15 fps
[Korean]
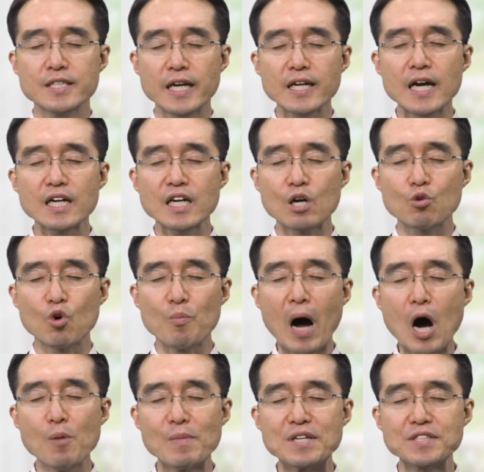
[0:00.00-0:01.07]
생각하고
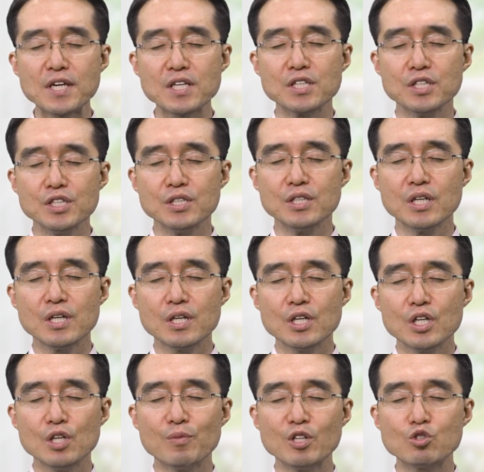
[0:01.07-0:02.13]
마음에 새기는
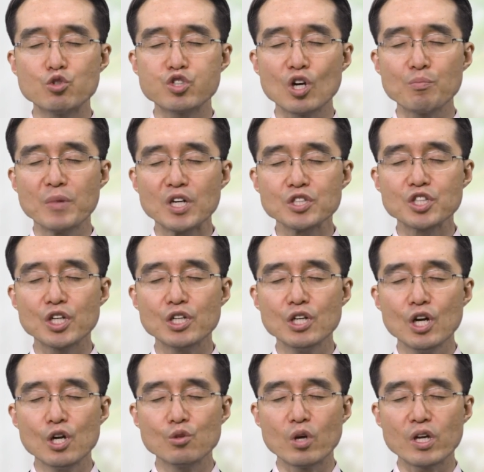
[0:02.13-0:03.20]
이번 추석
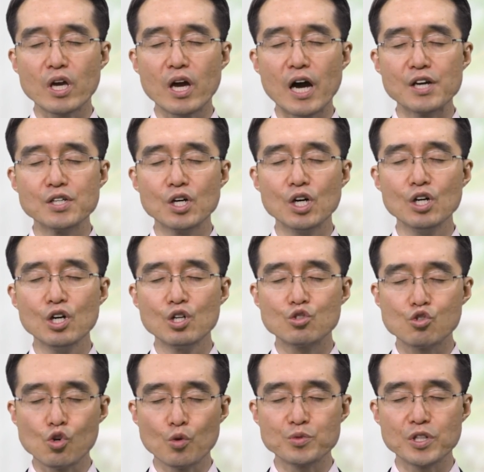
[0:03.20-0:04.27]
명절 되게 하여
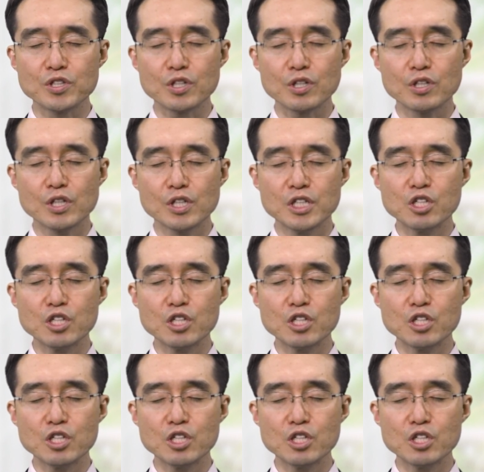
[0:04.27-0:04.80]
주옵소서.